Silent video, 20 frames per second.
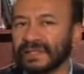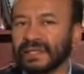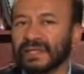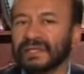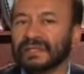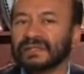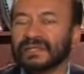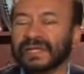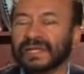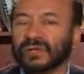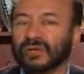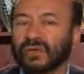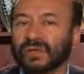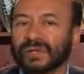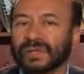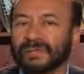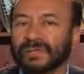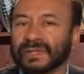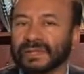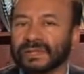de no
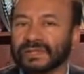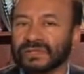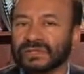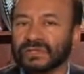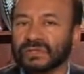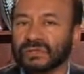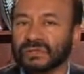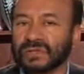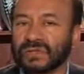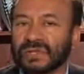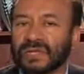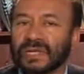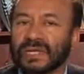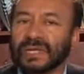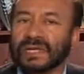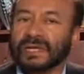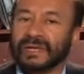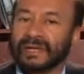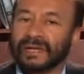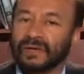repetición.
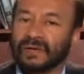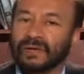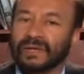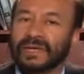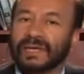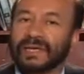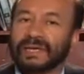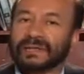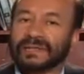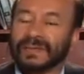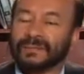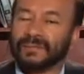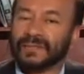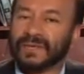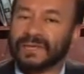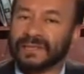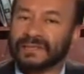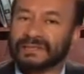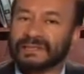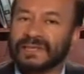Creo que
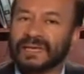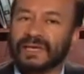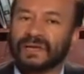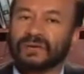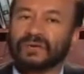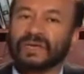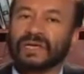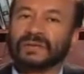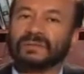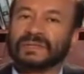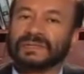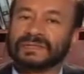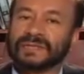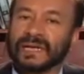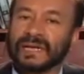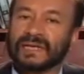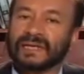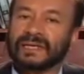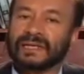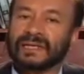también es claro el
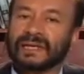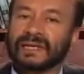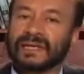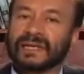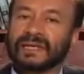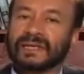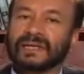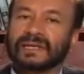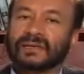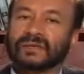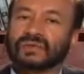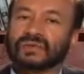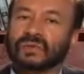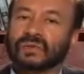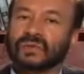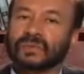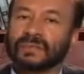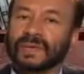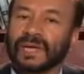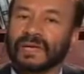mensaje que los
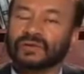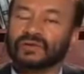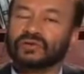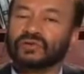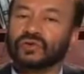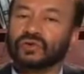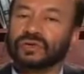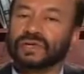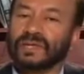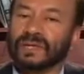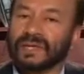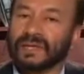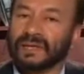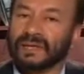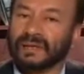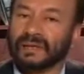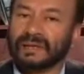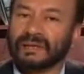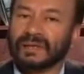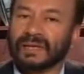colombianos no
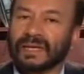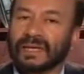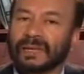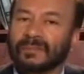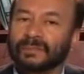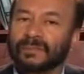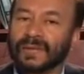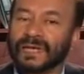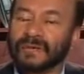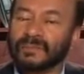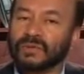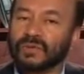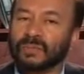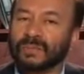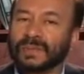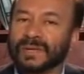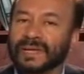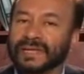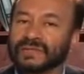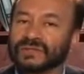quieren que el premio
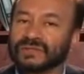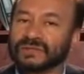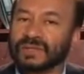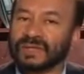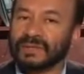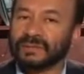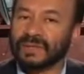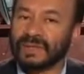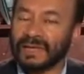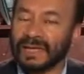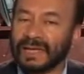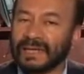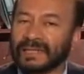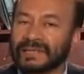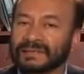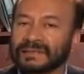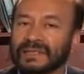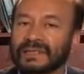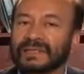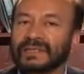para esos
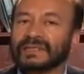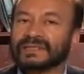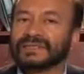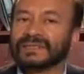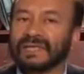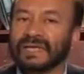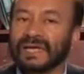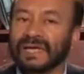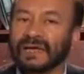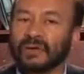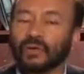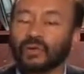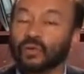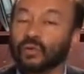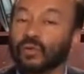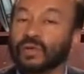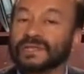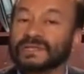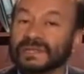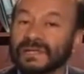criminales sea
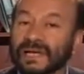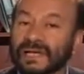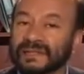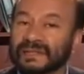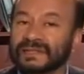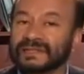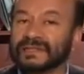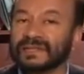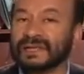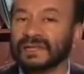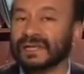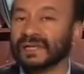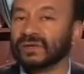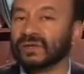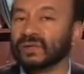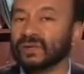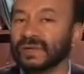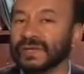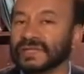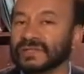curules gratis en el
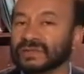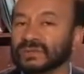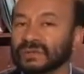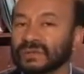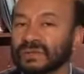Congreso.